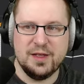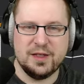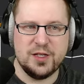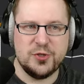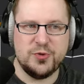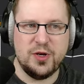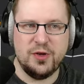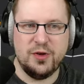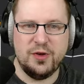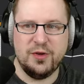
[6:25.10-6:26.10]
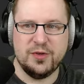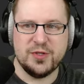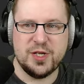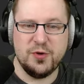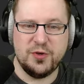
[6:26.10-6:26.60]
Quel joueur. Euh,
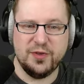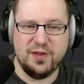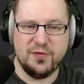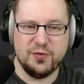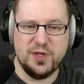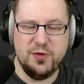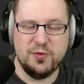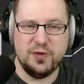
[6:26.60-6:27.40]
Charles et Franck Guillot.